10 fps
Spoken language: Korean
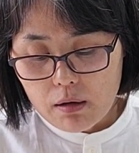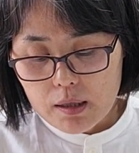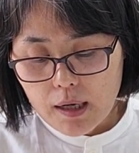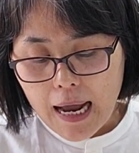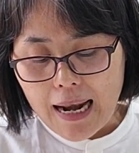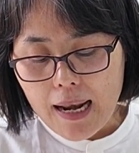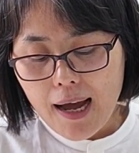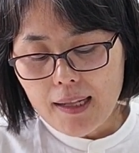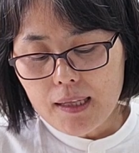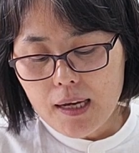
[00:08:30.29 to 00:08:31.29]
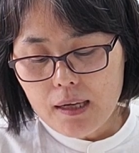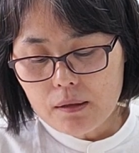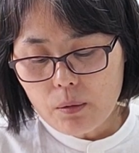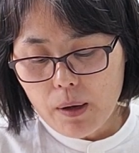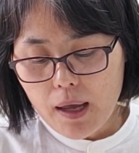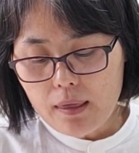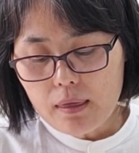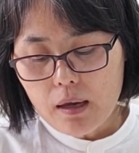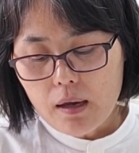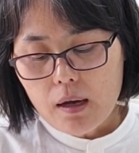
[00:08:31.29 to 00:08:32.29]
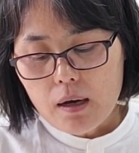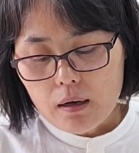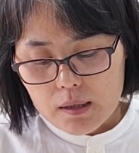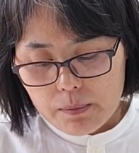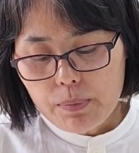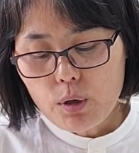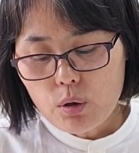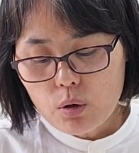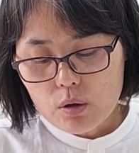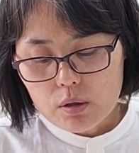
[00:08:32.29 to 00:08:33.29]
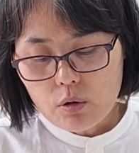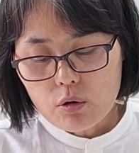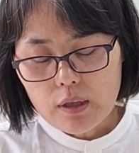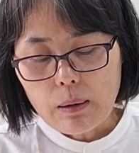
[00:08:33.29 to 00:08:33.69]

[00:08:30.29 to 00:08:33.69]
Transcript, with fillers: 그래서 갈라디아서만 어, 친필로 썼고요.